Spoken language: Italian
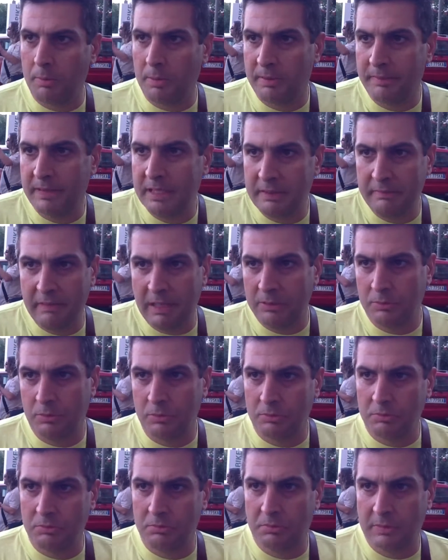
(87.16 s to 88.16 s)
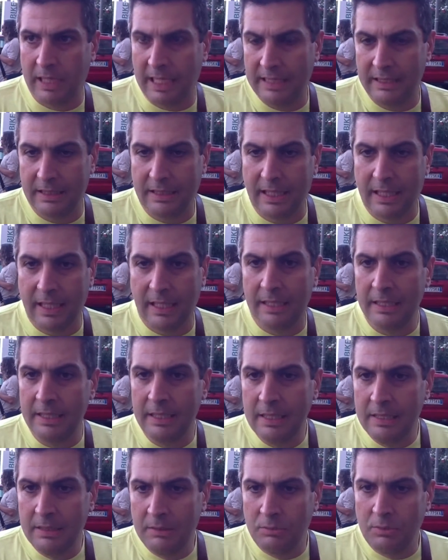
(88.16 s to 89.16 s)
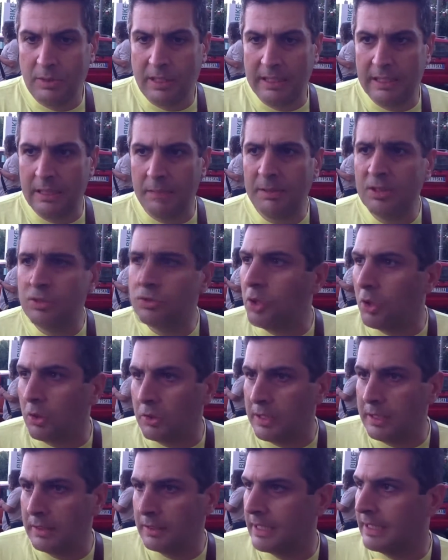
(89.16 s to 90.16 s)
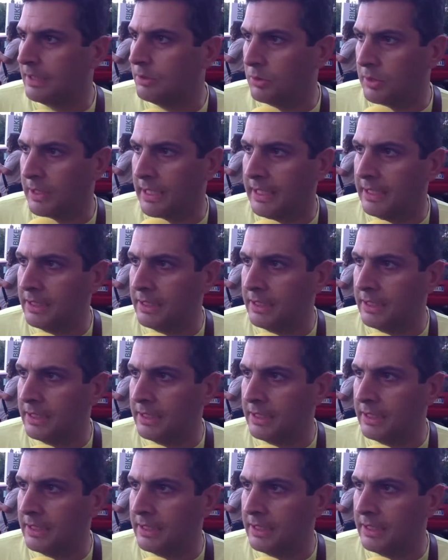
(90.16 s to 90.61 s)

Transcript: preventivato un 30, un 30 persone, credo che